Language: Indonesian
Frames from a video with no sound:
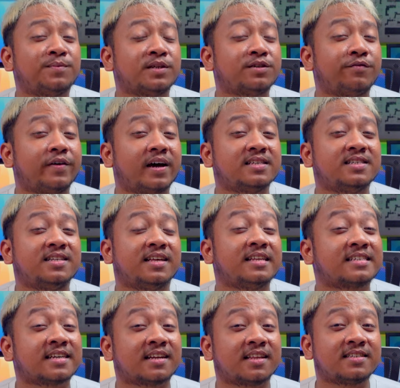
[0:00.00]
spesifikasi di
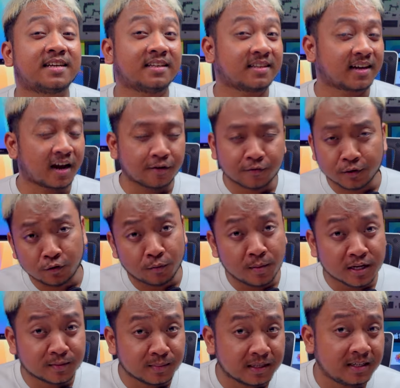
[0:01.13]
atas kertas antara iPhone
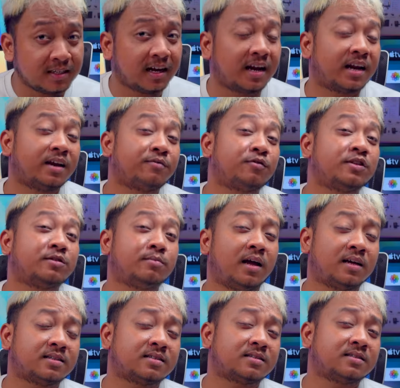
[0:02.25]
12 mini dengan iPhone
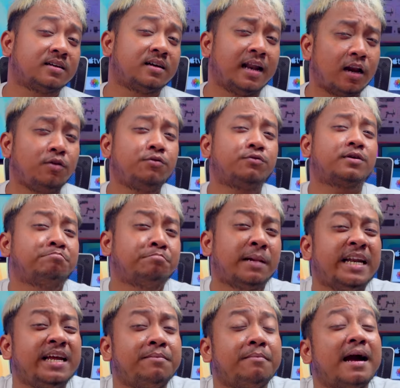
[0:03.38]
11. Lalu,
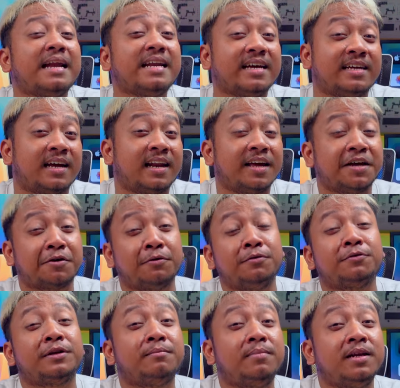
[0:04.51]
mending mana yang layak
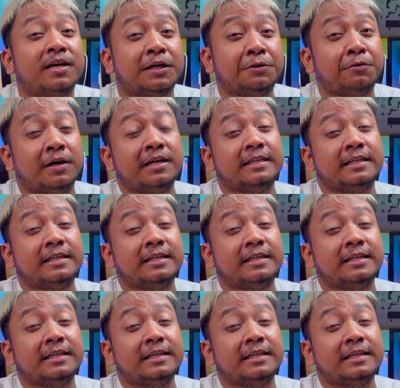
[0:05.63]
untuk dibeli kedua